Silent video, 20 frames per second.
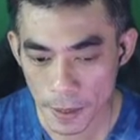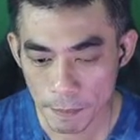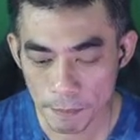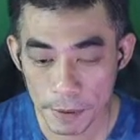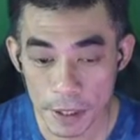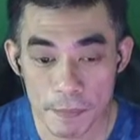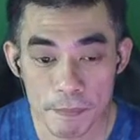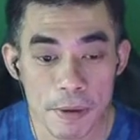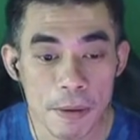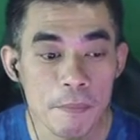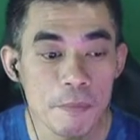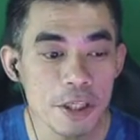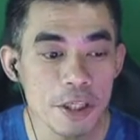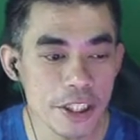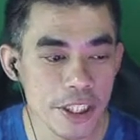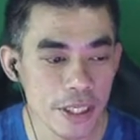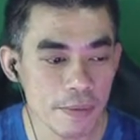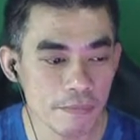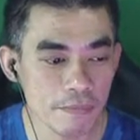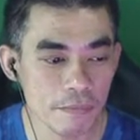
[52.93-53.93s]
เป็นเมมเบอร์
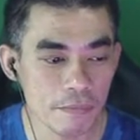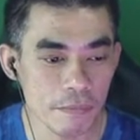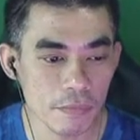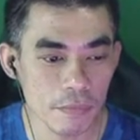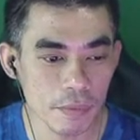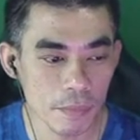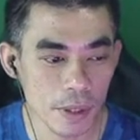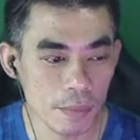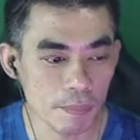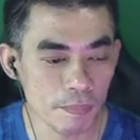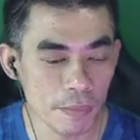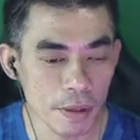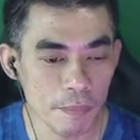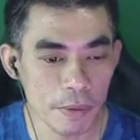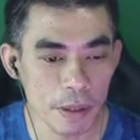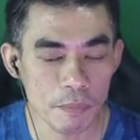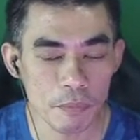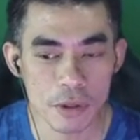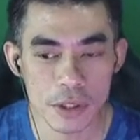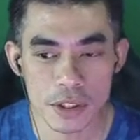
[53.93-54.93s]
ชิพเป็นเป็น
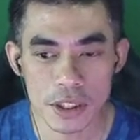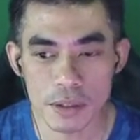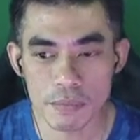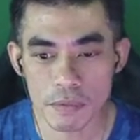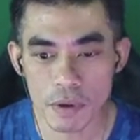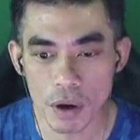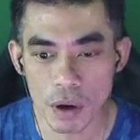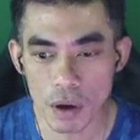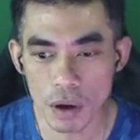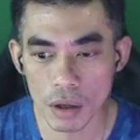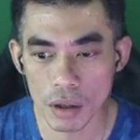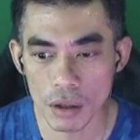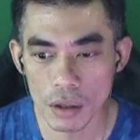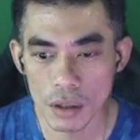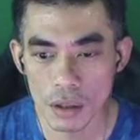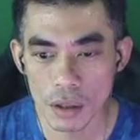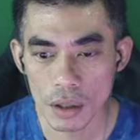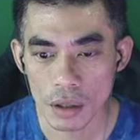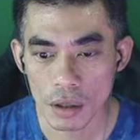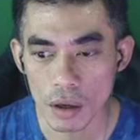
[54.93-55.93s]
เมมเบอร์ชิพของ
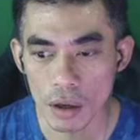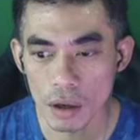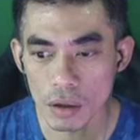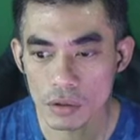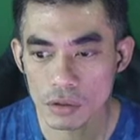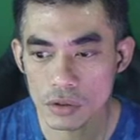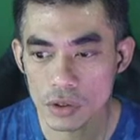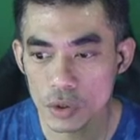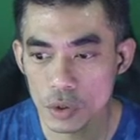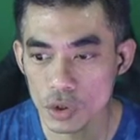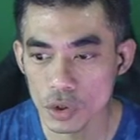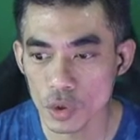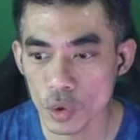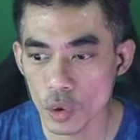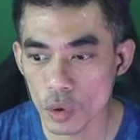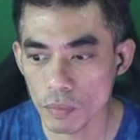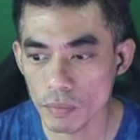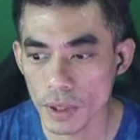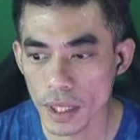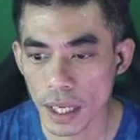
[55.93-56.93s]
ของ u t
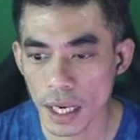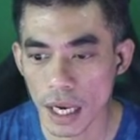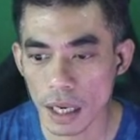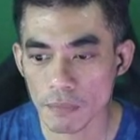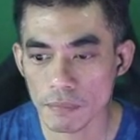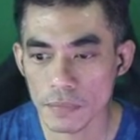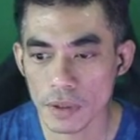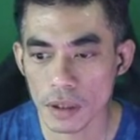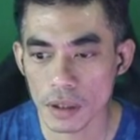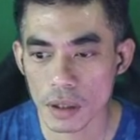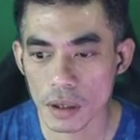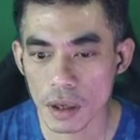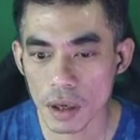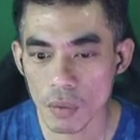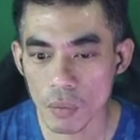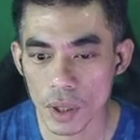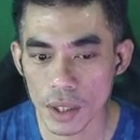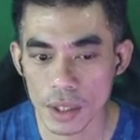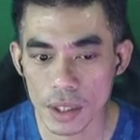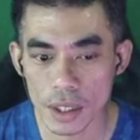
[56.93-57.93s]
u b e นะครับแล้วก็
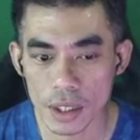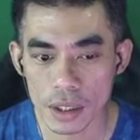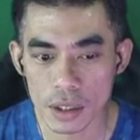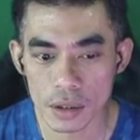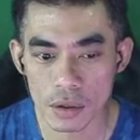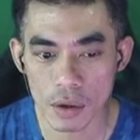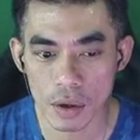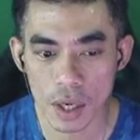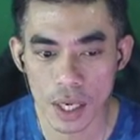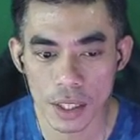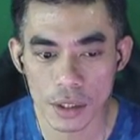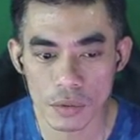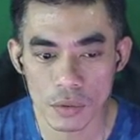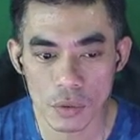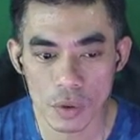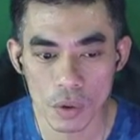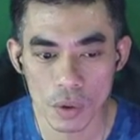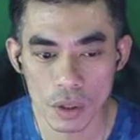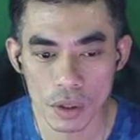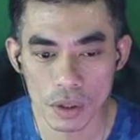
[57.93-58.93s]
วันนี้ขอให้ทุก
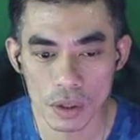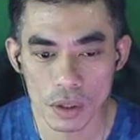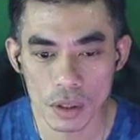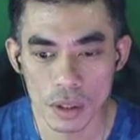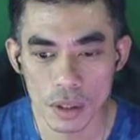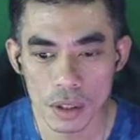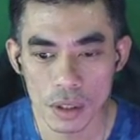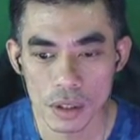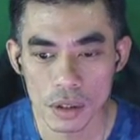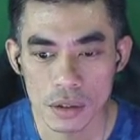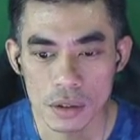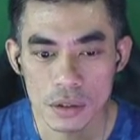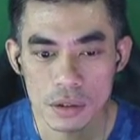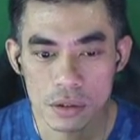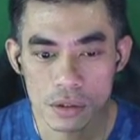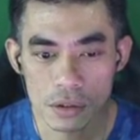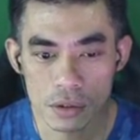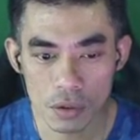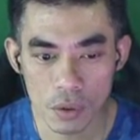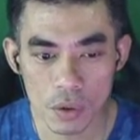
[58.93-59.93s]
คน
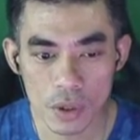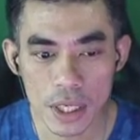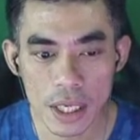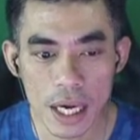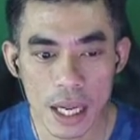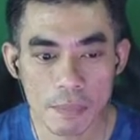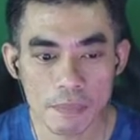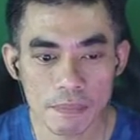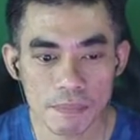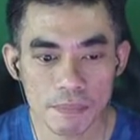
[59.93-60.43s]
จงได้รับ